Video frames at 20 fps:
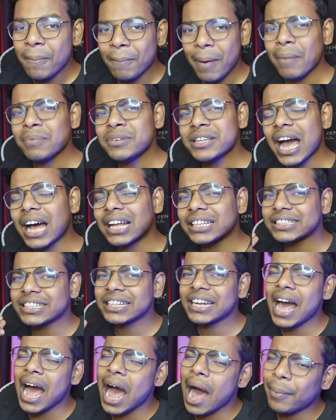ভাবছি আজকে
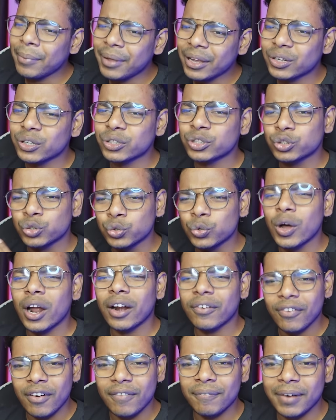না আমি একটু
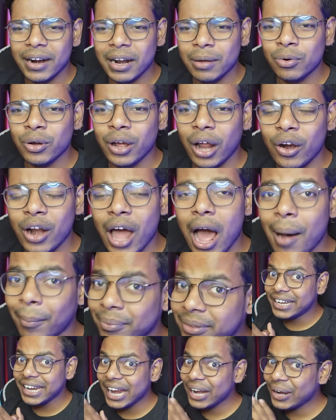সুগার ফার্ম বানাবো কারণ
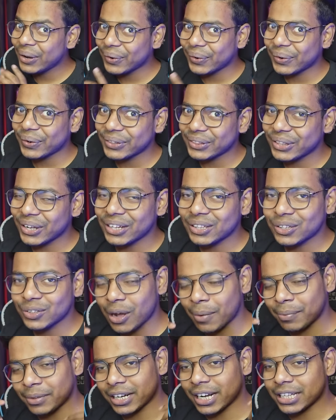আমাদের ট্রেডও করতে হয় তো
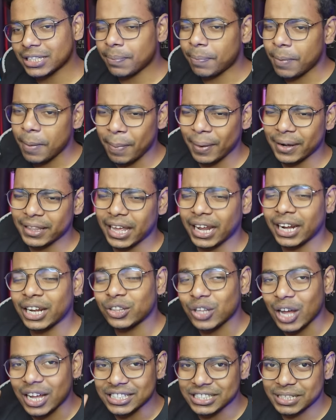আমাদের কাছে পেপার থাকে না
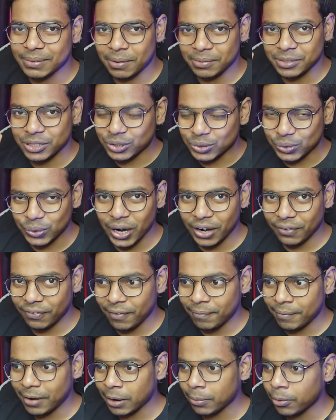তো আজকে ভাবছি সুগার
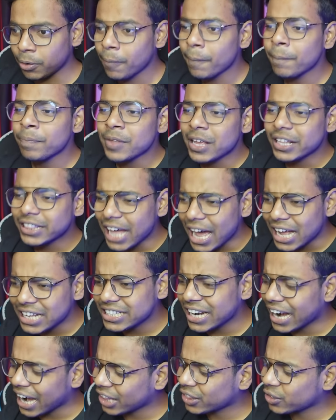ফার্ম বানাবো
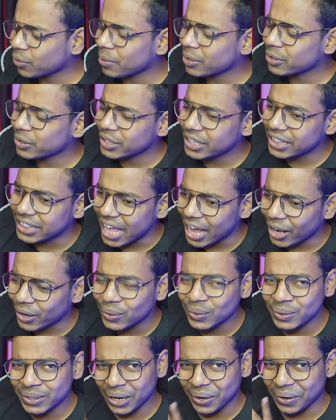তাছাড়া তোমরা যদি
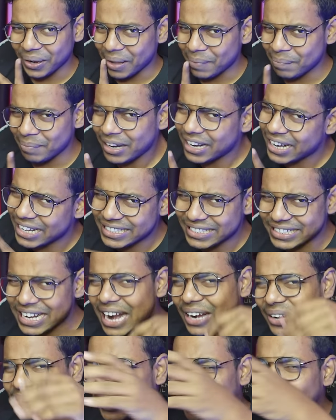দেখো তারা গেম প্লেটা
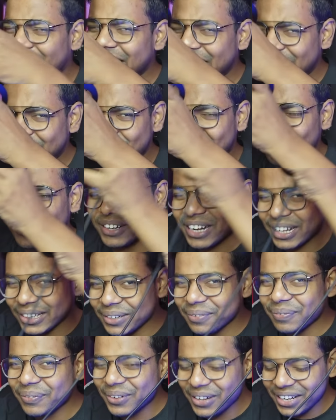স্টার্ট করার আগে হেডফোনটা
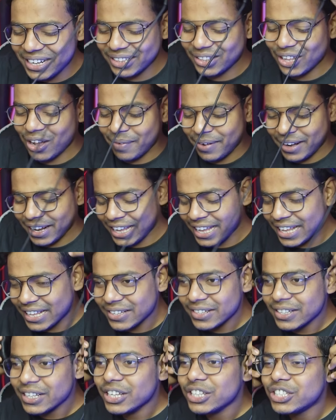তো পরে নিতে হবে নাকি
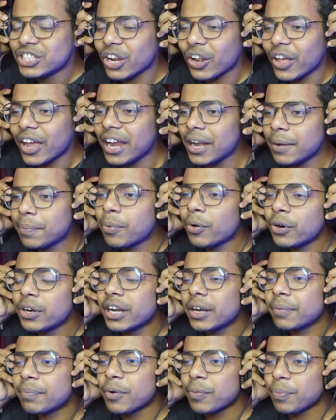চলো হেডফোন
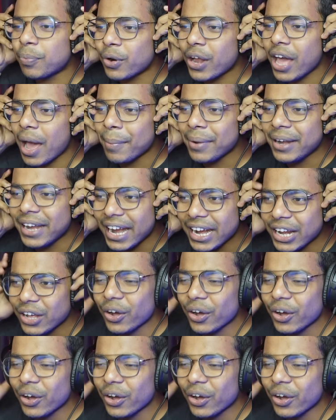টেডফোন পরে আমি রেডি